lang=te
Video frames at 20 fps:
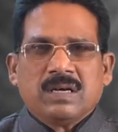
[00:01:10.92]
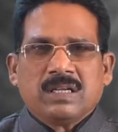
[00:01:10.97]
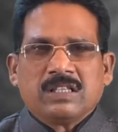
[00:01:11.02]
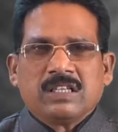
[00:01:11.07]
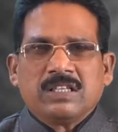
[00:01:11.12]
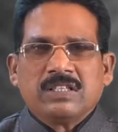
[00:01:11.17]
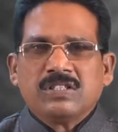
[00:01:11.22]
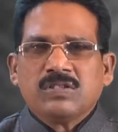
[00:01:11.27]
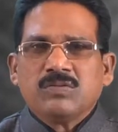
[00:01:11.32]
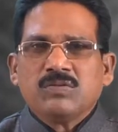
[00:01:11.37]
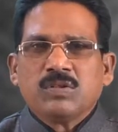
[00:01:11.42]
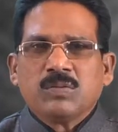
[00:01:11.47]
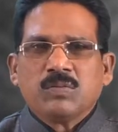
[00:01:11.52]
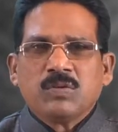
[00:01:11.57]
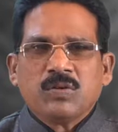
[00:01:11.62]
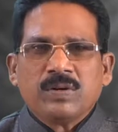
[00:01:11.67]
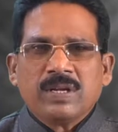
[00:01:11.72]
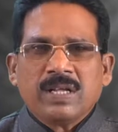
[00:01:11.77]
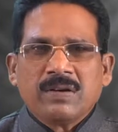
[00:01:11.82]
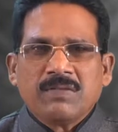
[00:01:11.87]
అతని
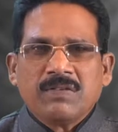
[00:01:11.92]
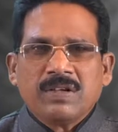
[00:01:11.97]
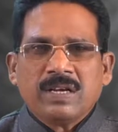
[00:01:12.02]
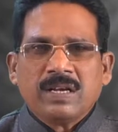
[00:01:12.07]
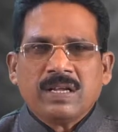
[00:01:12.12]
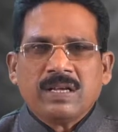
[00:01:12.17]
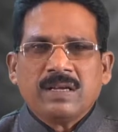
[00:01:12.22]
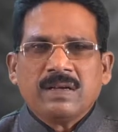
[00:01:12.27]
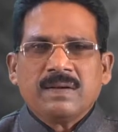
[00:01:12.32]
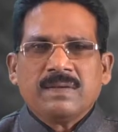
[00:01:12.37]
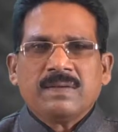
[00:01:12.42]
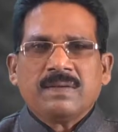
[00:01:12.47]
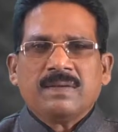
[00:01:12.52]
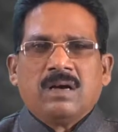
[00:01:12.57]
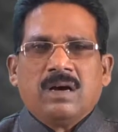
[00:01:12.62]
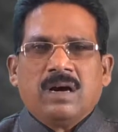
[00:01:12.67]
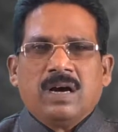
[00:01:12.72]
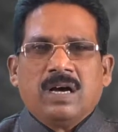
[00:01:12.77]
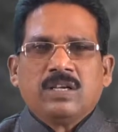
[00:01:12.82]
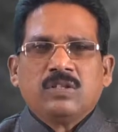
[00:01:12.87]
జీవితంలో నెరవేరినాయి
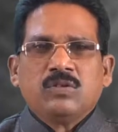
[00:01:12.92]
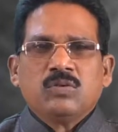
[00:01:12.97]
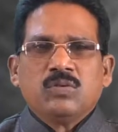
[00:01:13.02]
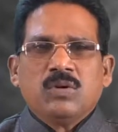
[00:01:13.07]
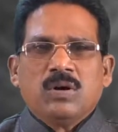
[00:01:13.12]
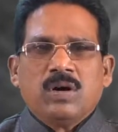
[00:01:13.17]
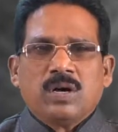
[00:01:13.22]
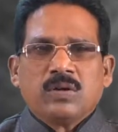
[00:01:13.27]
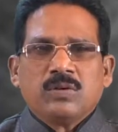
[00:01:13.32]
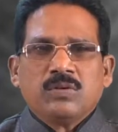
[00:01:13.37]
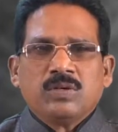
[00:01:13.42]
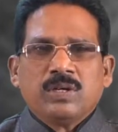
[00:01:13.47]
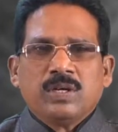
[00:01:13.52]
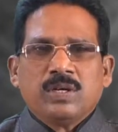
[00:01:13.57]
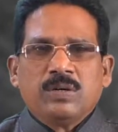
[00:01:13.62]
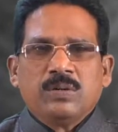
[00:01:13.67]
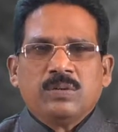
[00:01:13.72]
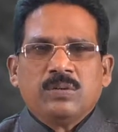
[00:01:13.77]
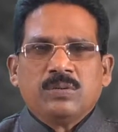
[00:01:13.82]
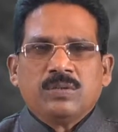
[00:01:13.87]
ఐదు ఆరు
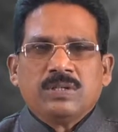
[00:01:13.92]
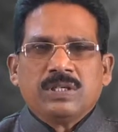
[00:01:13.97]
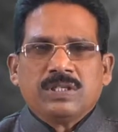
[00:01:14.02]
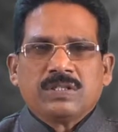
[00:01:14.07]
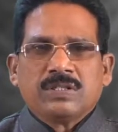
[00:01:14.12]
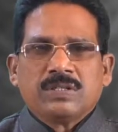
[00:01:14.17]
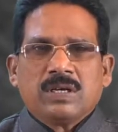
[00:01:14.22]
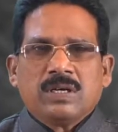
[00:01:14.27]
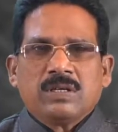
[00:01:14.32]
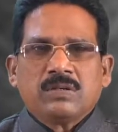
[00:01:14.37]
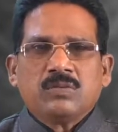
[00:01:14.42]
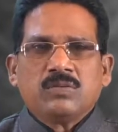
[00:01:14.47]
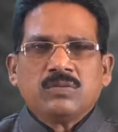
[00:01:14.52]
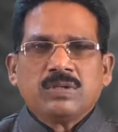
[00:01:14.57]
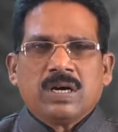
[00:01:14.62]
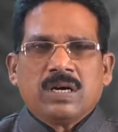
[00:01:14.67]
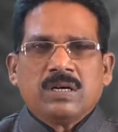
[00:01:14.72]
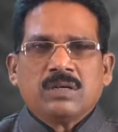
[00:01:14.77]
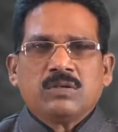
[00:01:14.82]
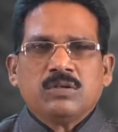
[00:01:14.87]
ఏడు ఇస్సాకు
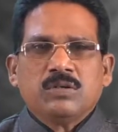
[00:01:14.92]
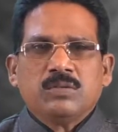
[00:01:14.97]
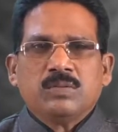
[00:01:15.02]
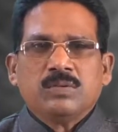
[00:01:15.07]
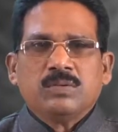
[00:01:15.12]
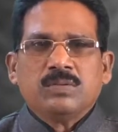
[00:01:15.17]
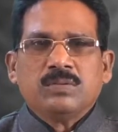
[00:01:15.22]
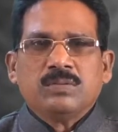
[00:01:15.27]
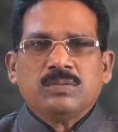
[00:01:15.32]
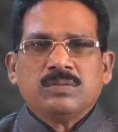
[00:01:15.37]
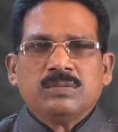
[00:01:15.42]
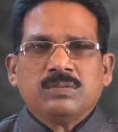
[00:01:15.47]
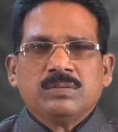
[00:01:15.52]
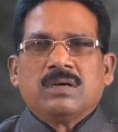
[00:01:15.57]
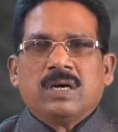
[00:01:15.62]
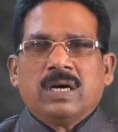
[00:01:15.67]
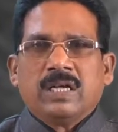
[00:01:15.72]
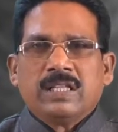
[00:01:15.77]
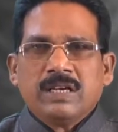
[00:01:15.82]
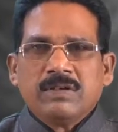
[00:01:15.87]
యాకోబు
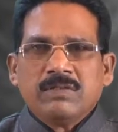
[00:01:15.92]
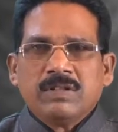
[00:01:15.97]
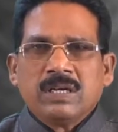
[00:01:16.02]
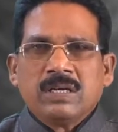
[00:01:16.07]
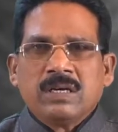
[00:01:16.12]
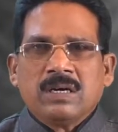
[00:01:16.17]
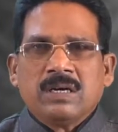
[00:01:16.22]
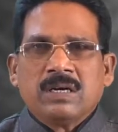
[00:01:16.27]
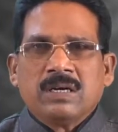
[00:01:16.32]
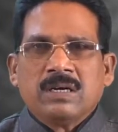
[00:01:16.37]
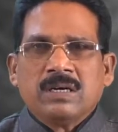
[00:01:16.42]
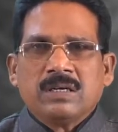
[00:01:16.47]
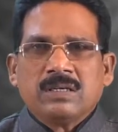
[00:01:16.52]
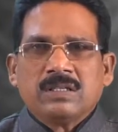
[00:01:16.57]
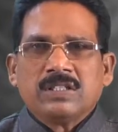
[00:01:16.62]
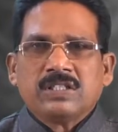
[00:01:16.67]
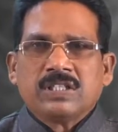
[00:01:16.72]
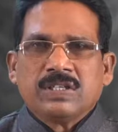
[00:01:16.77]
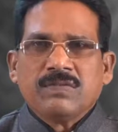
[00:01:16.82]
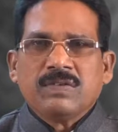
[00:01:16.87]
అదేవిధంగా
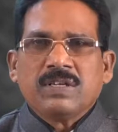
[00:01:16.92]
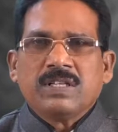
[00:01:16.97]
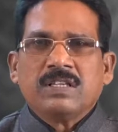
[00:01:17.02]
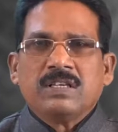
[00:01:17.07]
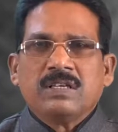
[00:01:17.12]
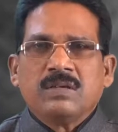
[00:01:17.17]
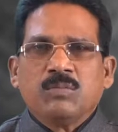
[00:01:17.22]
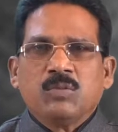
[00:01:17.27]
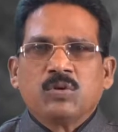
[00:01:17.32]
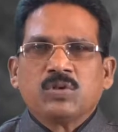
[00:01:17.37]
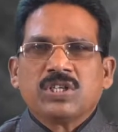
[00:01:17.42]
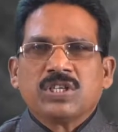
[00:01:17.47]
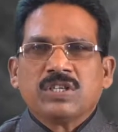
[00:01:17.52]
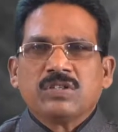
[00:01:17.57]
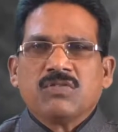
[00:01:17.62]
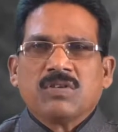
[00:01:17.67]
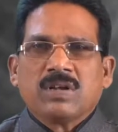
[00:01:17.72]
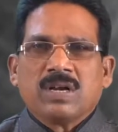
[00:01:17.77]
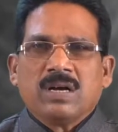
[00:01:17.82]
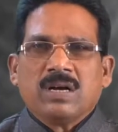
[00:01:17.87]
చివరిది మోషే
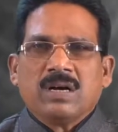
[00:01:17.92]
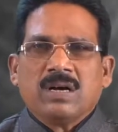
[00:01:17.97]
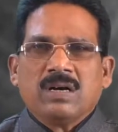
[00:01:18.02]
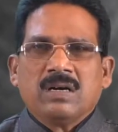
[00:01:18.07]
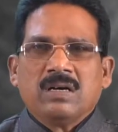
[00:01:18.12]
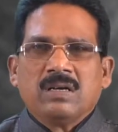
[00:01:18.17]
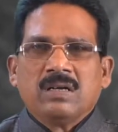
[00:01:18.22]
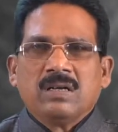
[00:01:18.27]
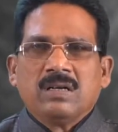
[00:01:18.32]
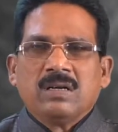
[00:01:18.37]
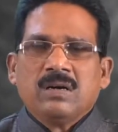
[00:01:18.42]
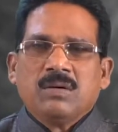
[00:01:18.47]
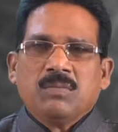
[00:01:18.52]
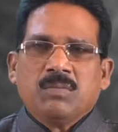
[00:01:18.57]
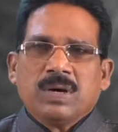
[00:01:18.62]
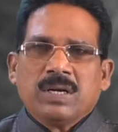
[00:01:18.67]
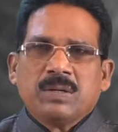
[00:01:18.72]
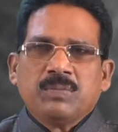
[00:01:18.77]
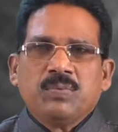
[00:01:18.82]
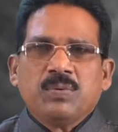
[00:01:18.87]
ద్వారా
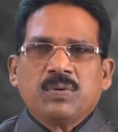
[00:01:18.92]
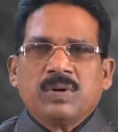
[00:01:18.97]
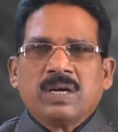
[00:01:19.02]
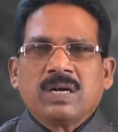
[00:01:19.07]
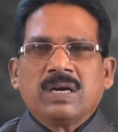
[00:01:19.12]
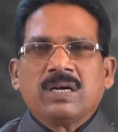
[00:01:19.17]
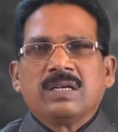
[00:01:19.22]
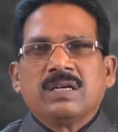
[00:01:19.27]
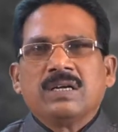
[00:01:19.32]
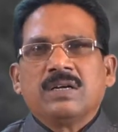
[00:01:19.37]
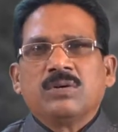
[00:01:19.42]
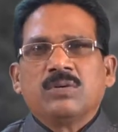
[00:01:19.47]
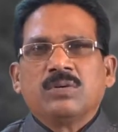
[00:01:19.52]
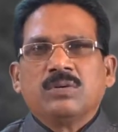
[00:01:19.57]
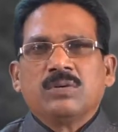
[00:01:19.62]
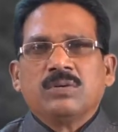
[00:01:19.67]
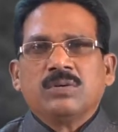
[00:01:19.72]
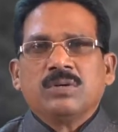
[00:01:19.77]
పరిపూర్ణంగా ఏడు